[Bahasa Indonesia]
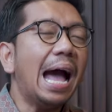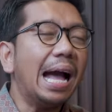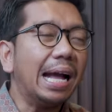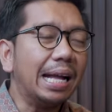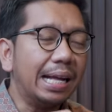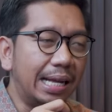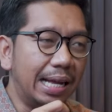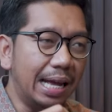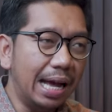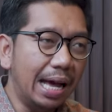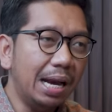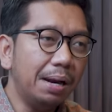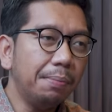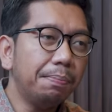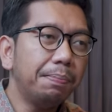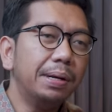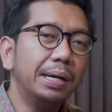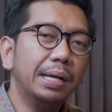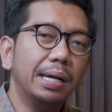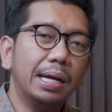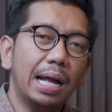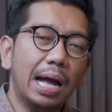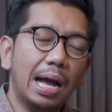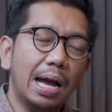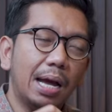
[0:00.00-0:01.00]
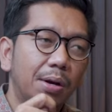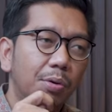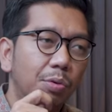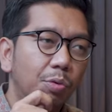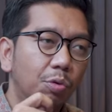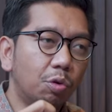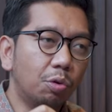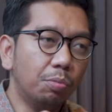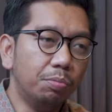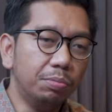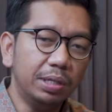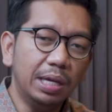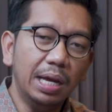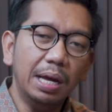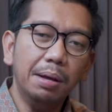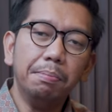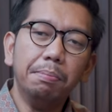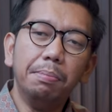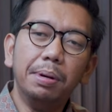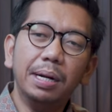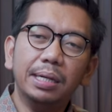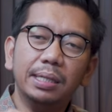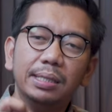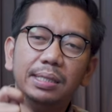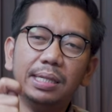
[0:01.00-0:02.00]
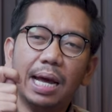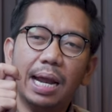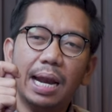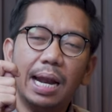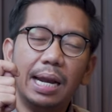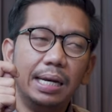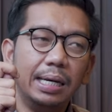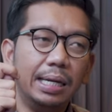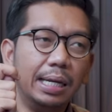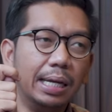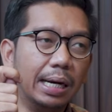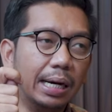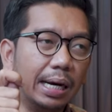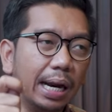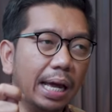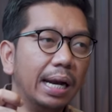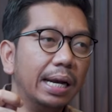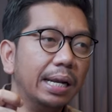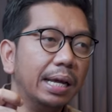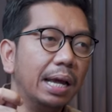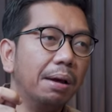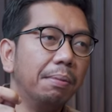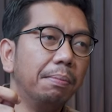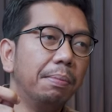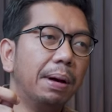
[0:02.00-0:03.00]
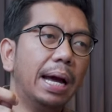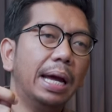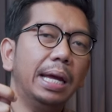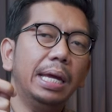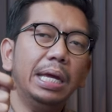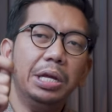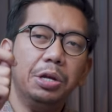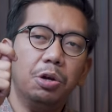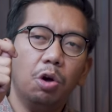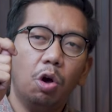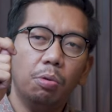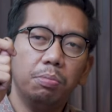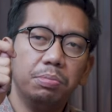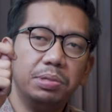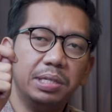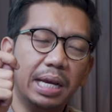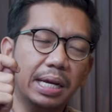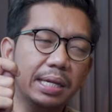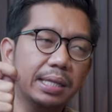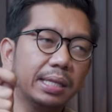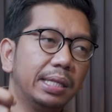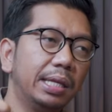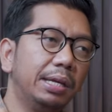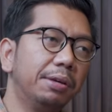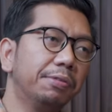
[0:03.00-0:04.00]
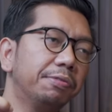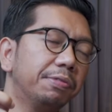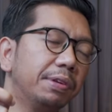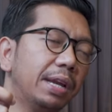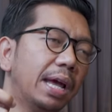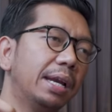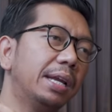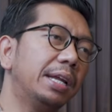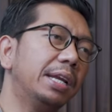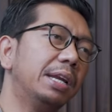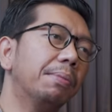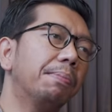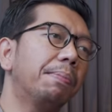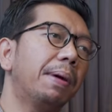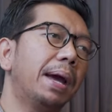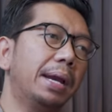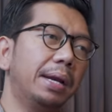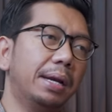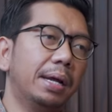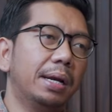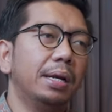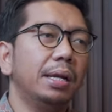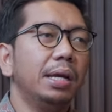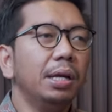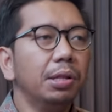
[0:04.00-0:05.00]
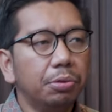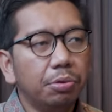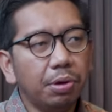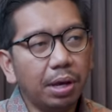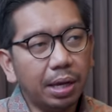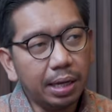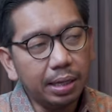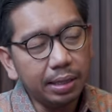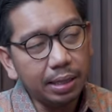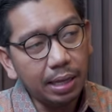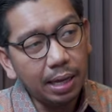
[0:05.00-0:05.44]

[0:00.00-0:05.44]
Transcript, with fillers: Agar penegakan hukumnya berjalan di rel yang baik, objektif dan independen. Itu Tapi yang